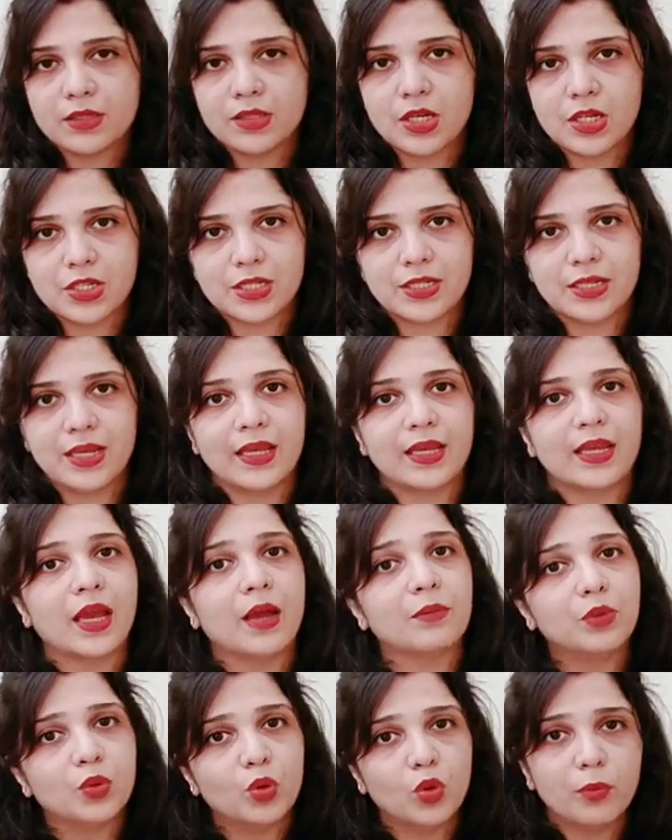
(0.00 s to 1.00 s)
सजेशन है कि
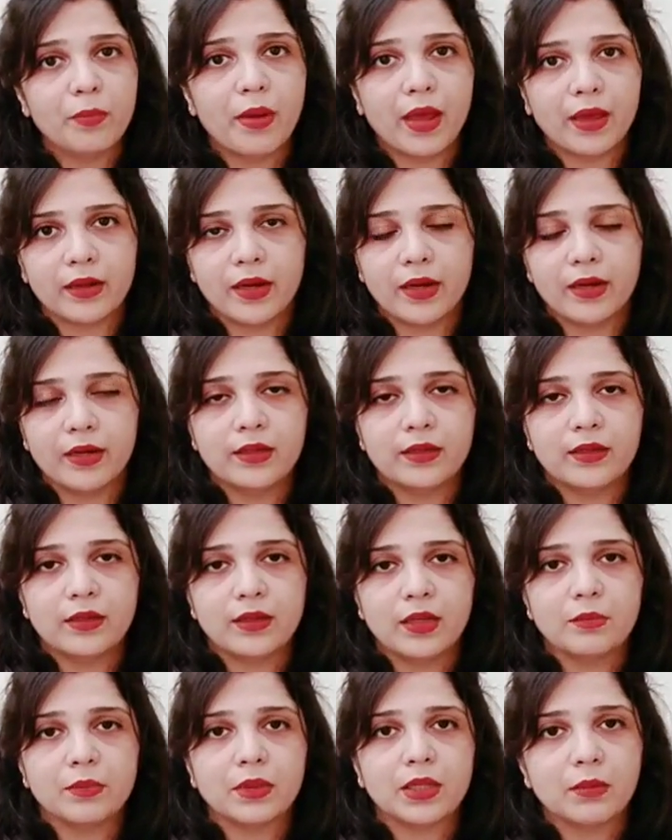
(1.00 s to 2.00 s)
आप दो बैग रेडी
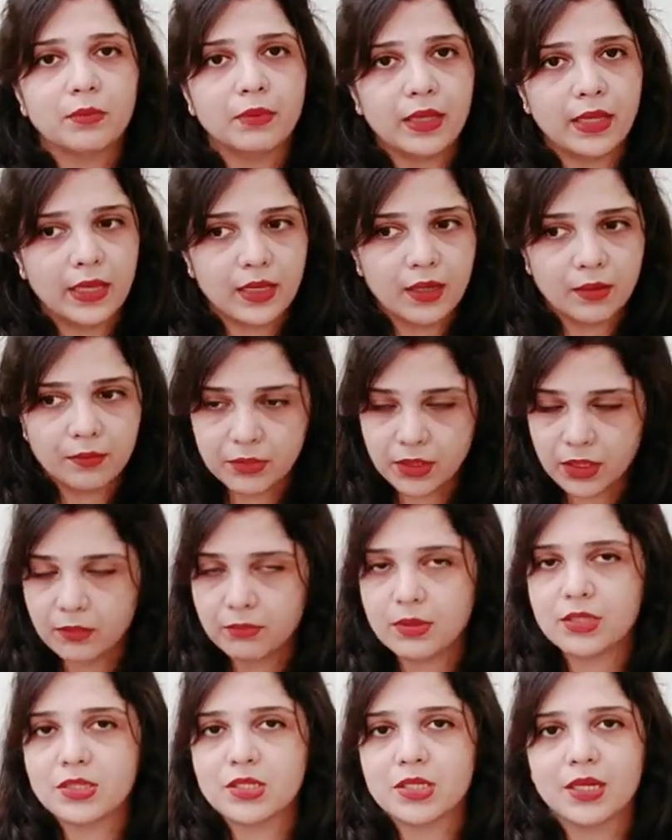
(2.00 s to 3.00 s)
करिए मतलब एक अपने
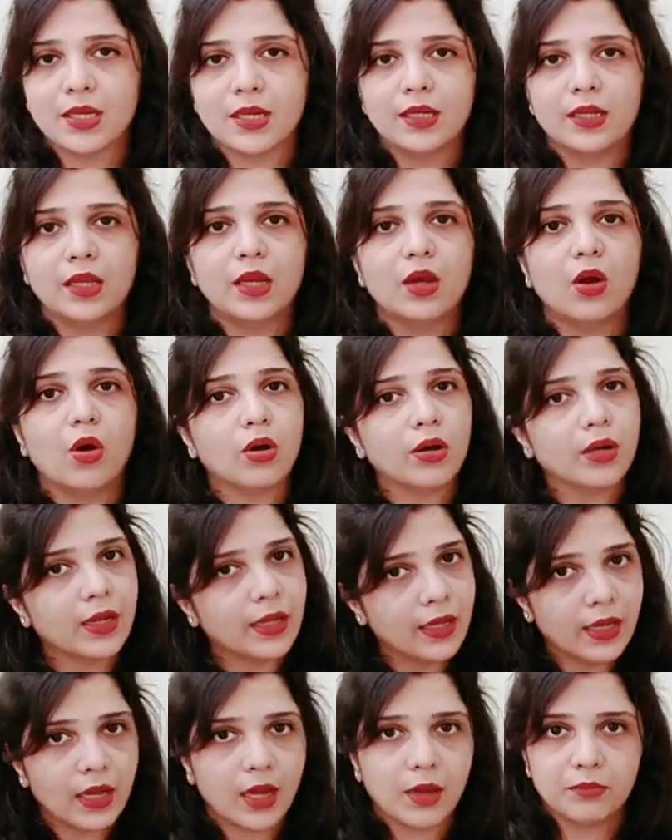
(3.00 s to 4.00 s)
बच्चे के लिए और
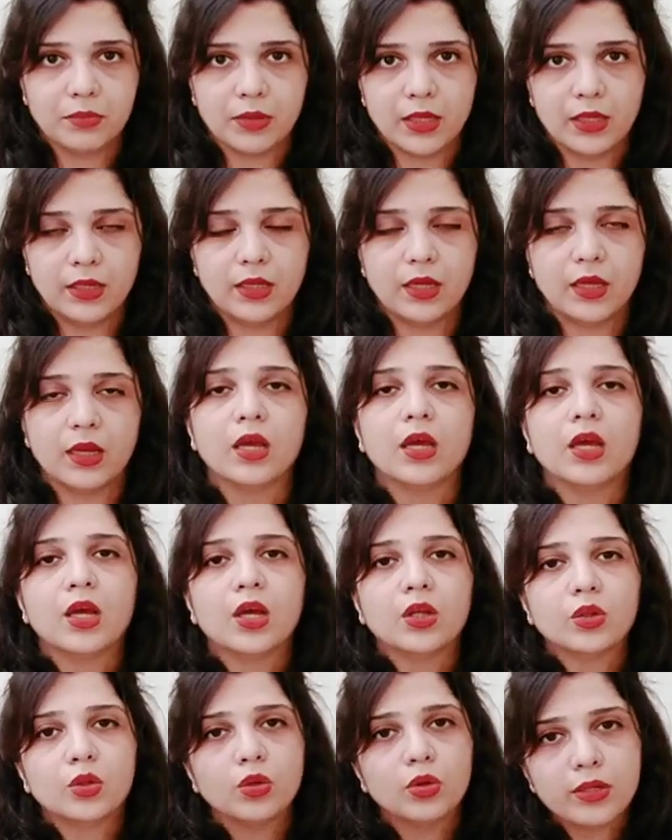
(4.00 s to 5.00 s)
एक आपके लिए
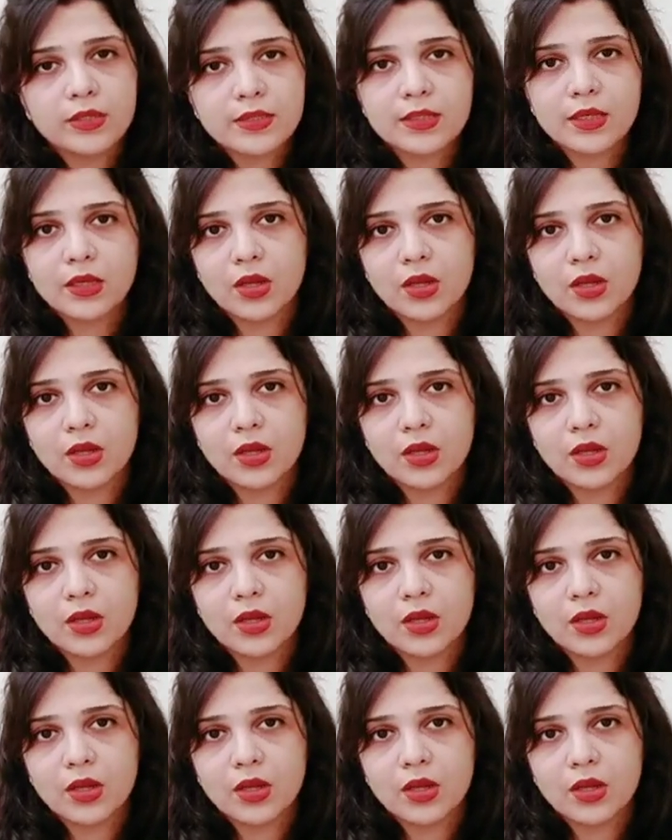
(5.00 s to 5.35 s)
तो इससे